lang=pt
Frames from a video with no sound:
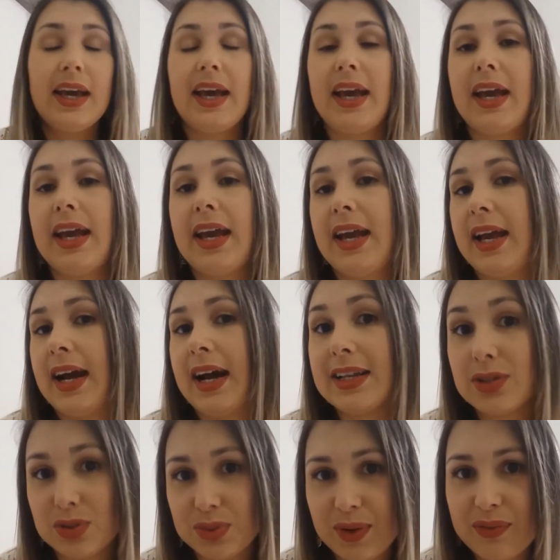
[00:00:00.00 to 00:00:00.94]
É,
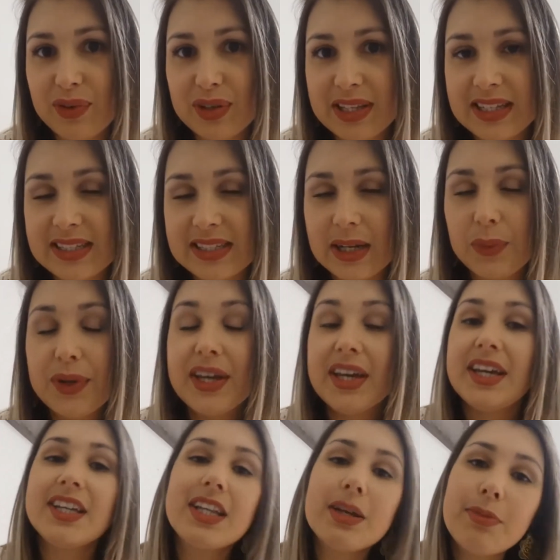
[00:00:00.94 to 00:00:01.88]
a sua votação.
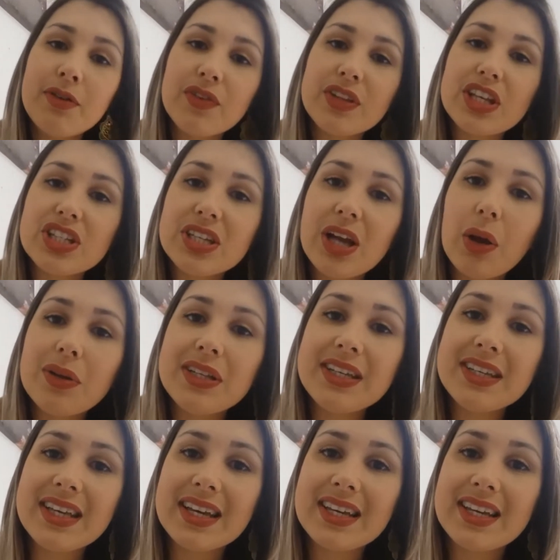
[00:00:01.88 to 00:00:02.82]
E também vou deixar o
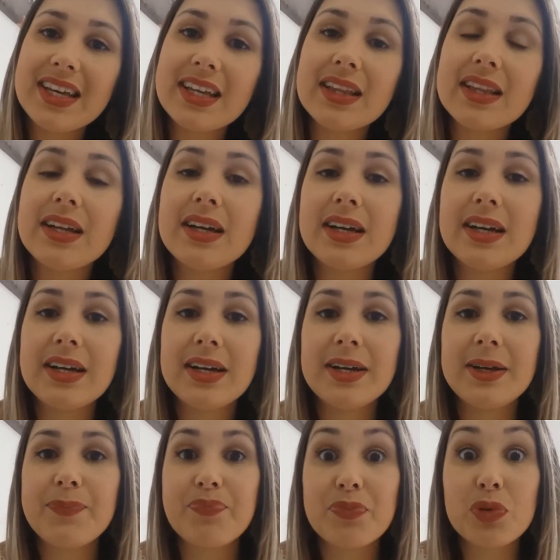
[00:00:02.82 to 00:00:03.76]
link aqui
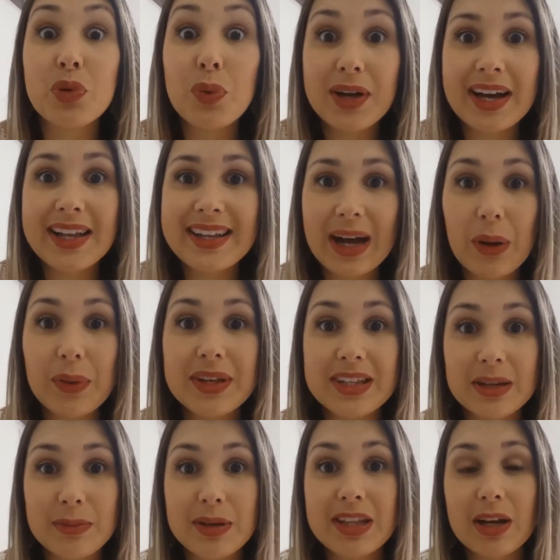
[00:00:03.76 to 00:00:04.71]
da, do canal,
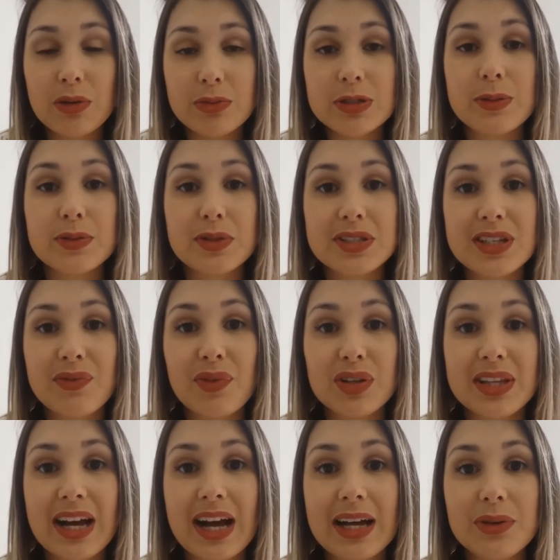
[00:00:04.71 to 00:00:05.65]
que também tem algumas pessoas que
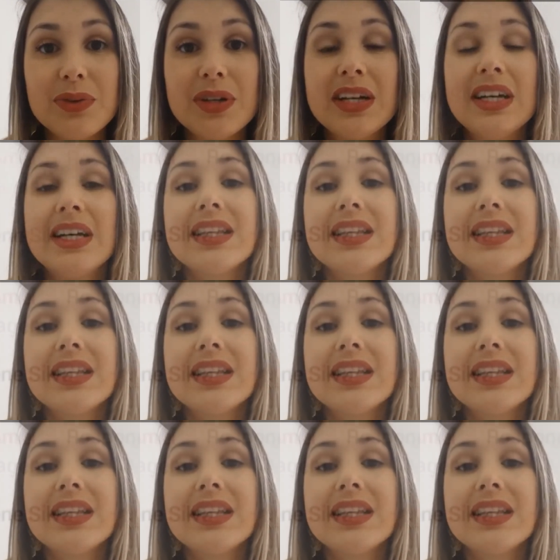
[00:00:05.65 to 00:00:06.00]
votaram,